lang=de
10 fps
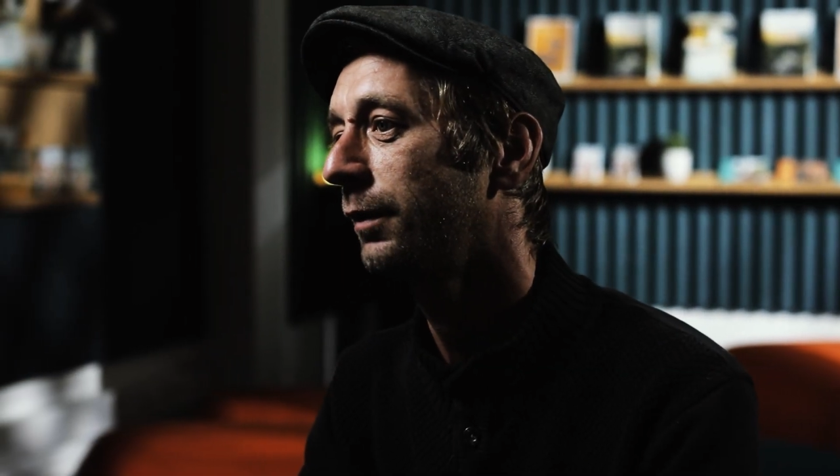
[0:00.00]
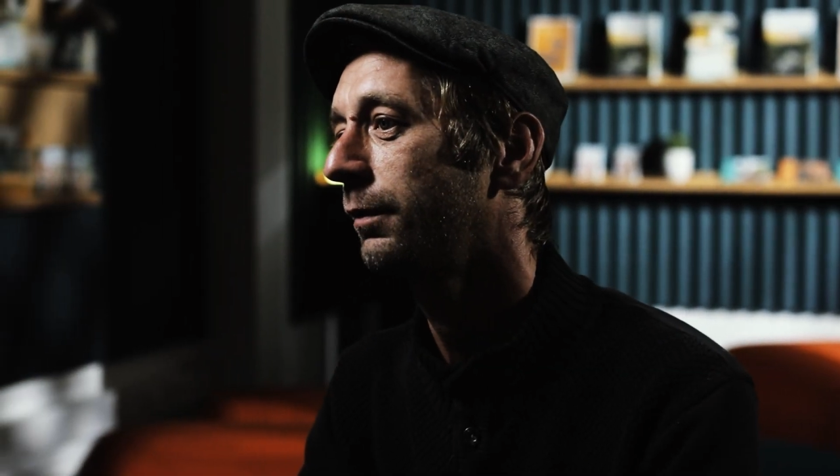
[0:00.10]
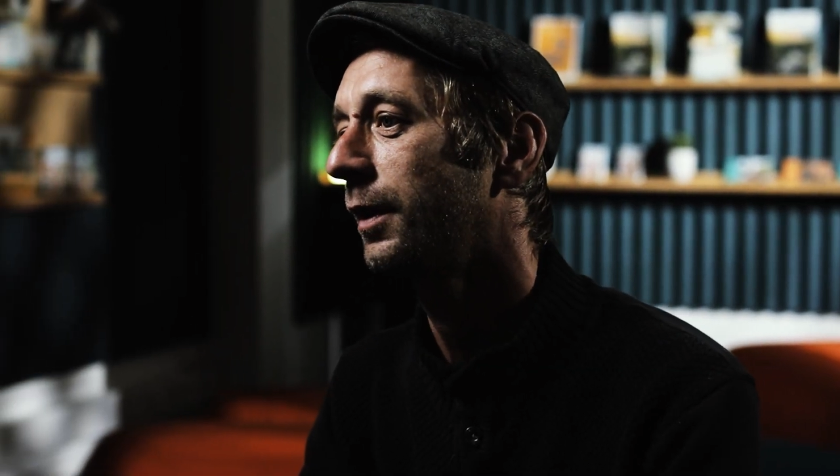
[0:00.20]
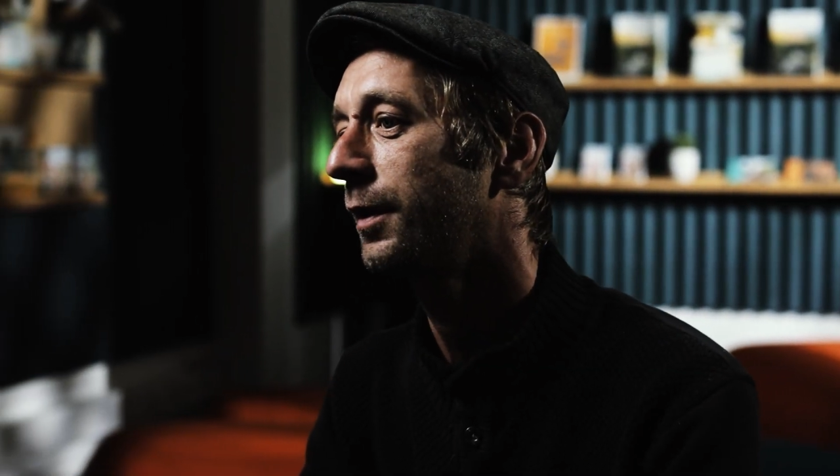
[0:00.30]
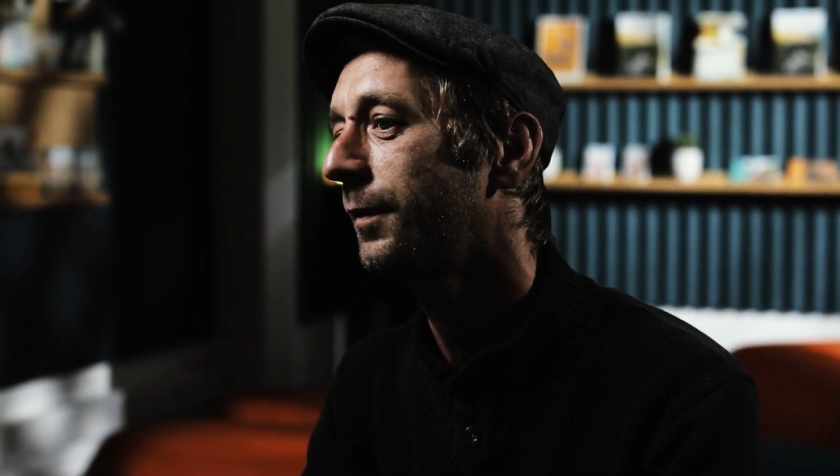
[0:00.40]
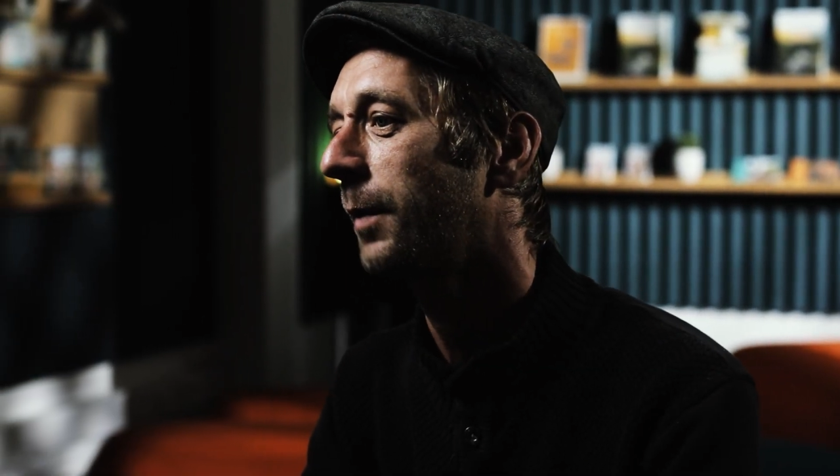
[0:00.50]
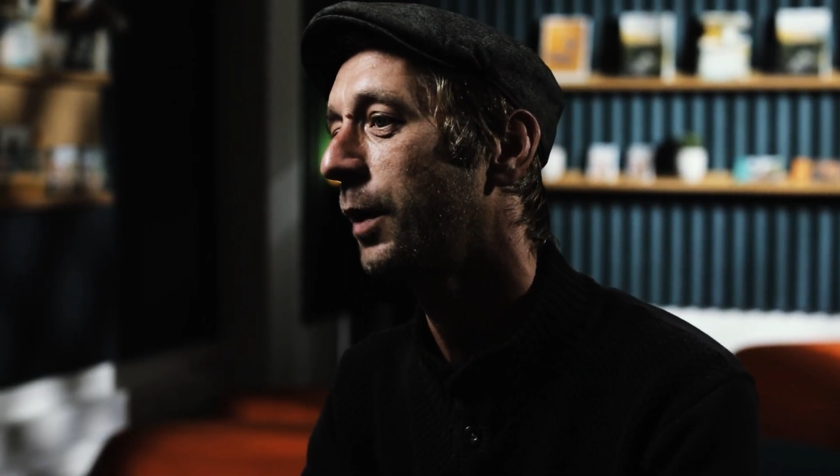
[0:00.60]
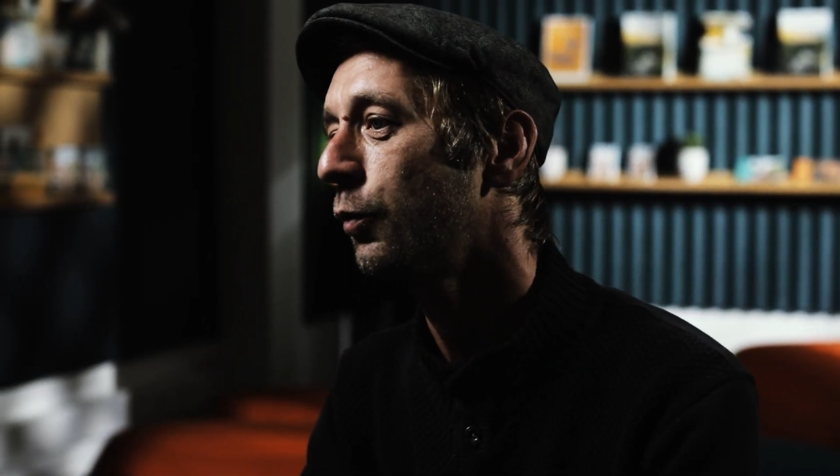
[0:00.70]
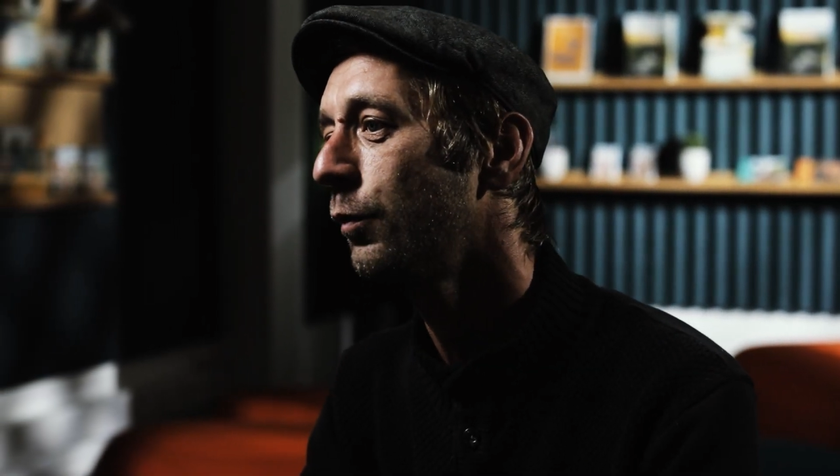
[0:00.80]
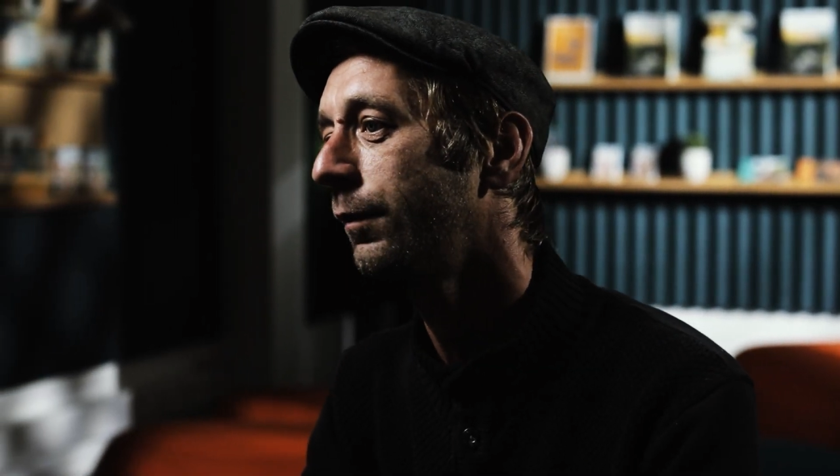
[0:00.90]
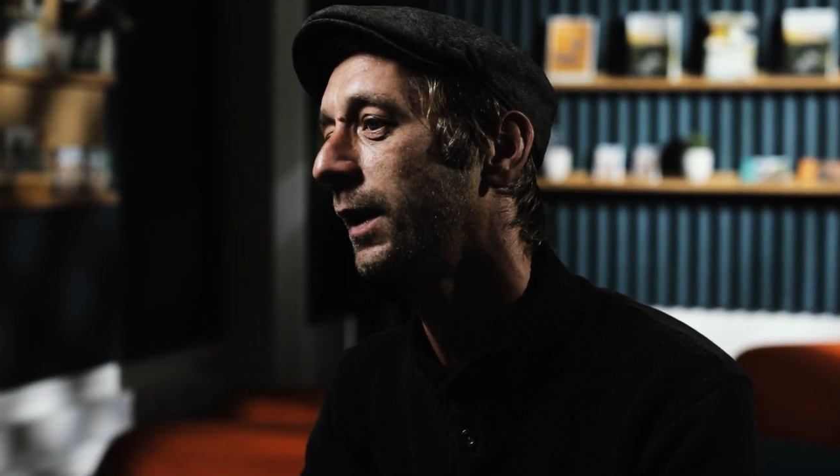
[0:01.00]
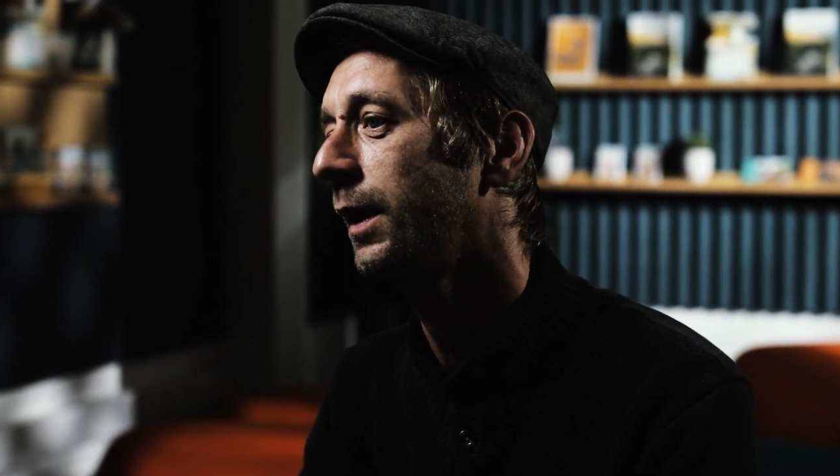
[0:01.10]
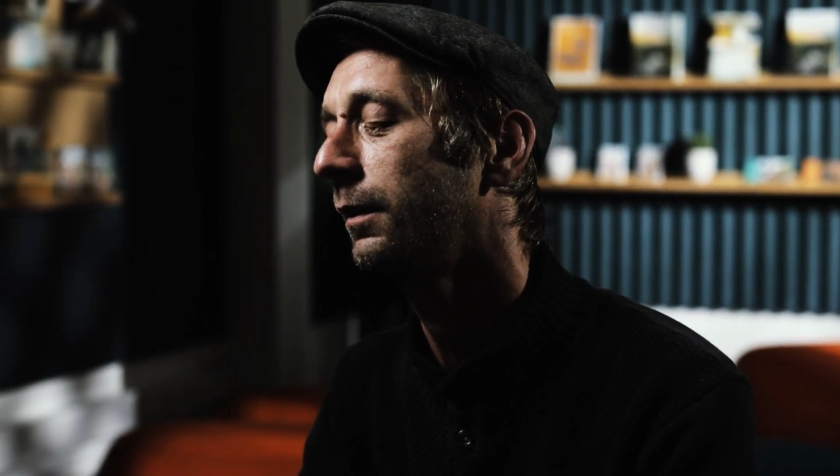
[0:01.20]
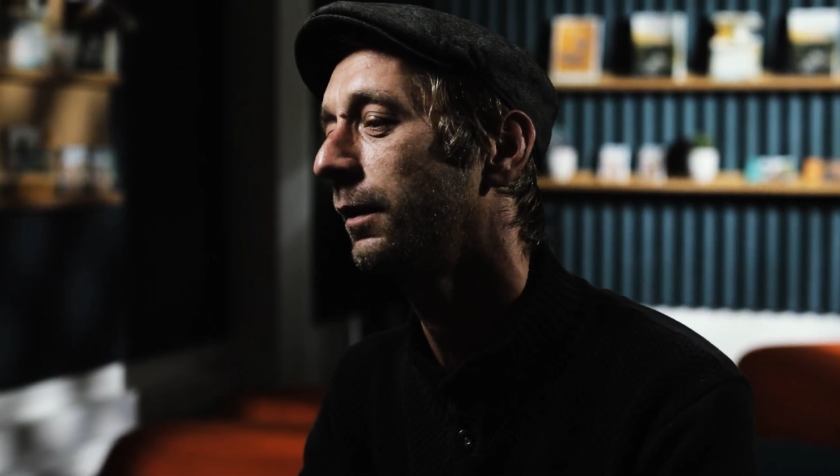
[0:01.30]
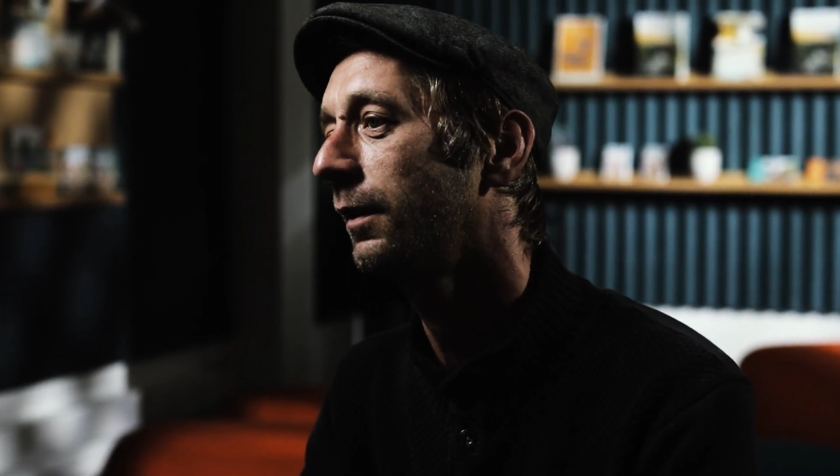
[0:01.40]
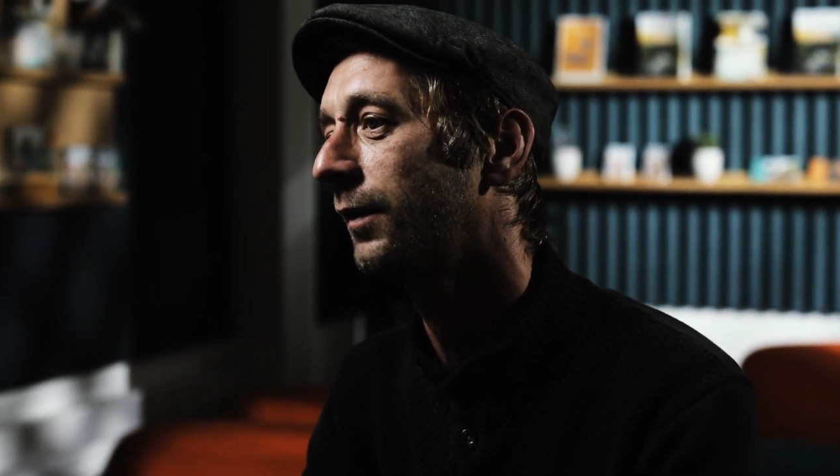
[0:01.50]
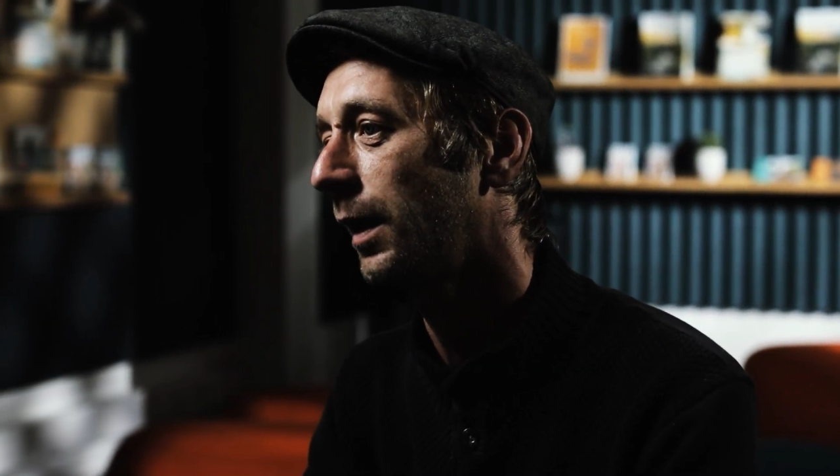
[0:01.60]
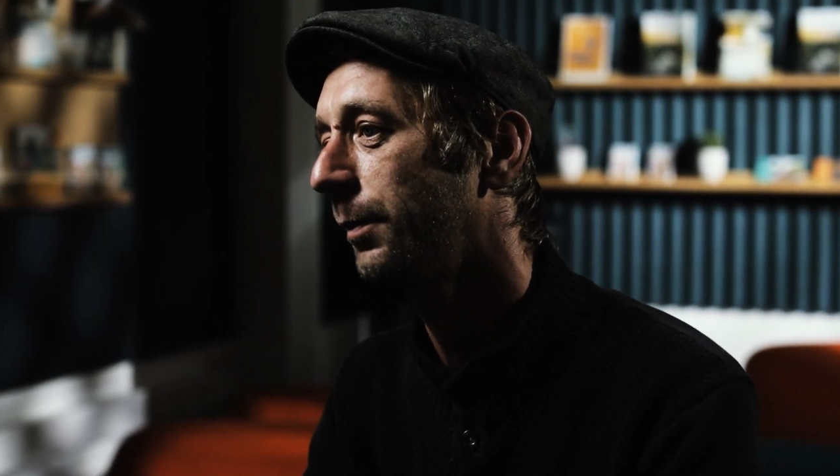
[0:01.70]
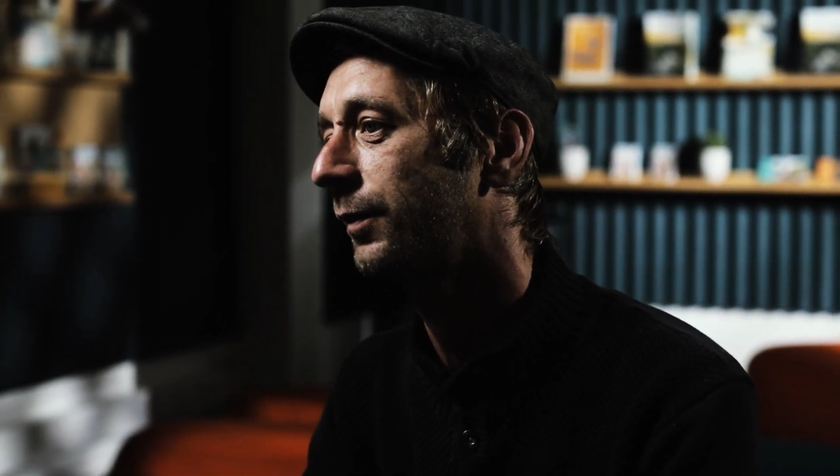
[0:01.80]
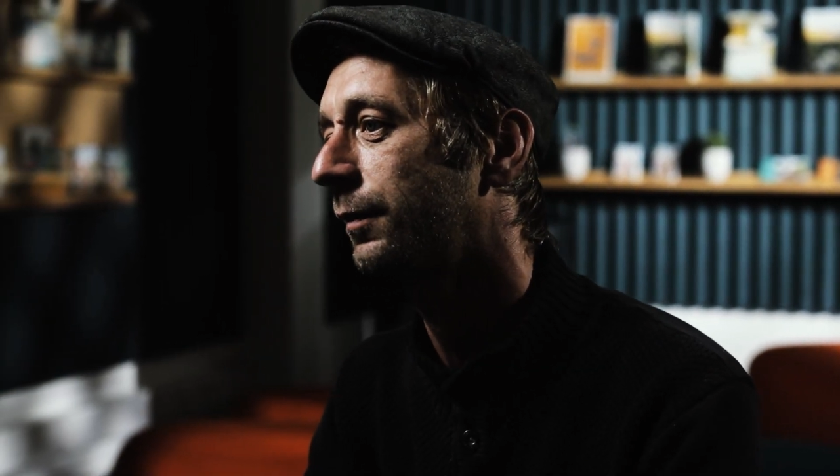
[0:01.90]
die wir in zwei Hofläden
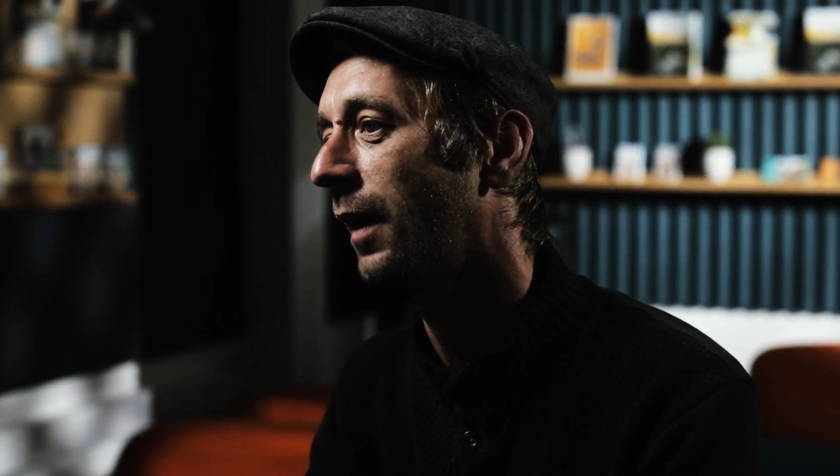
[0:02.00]
selbst